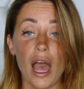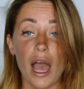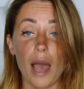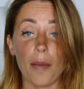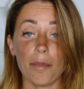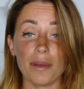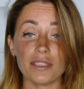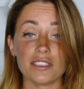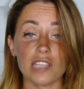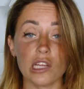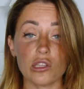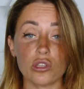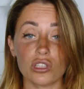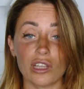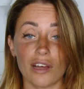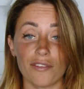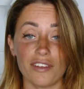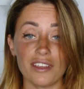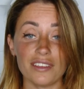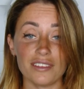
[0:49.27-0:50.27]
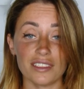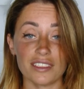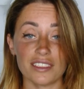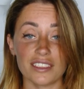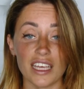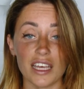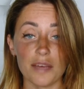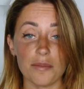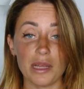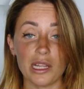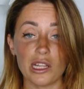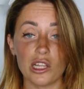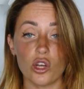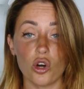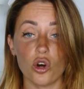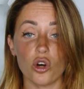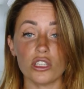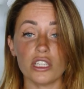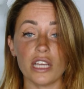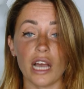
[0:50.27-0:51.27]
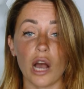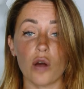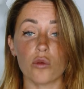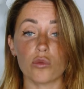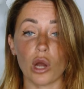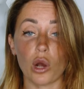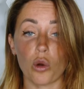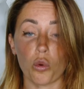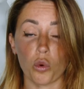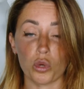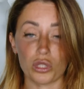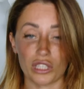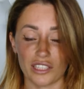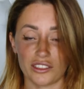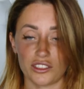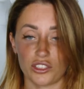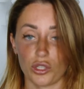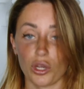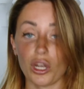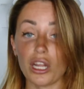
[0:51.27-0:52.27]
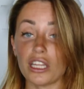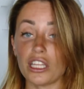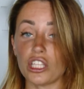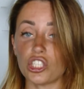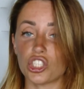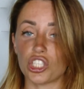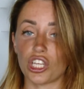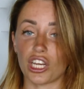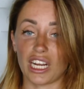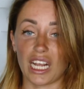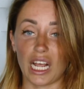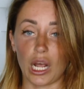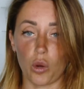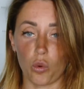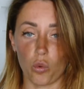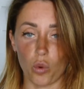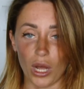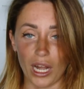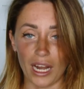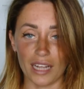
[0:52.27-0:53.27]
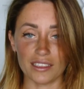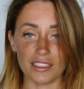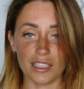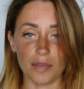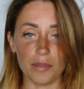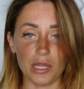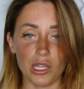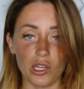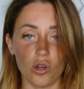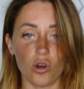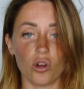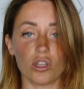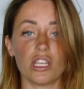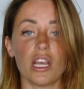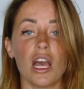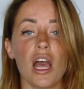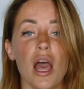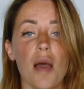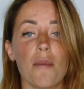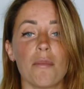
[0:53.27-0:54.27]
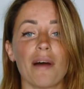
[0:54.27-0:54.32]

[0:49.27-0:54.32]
è passato da 26 milioni a una quotazione di circa 40 milioni,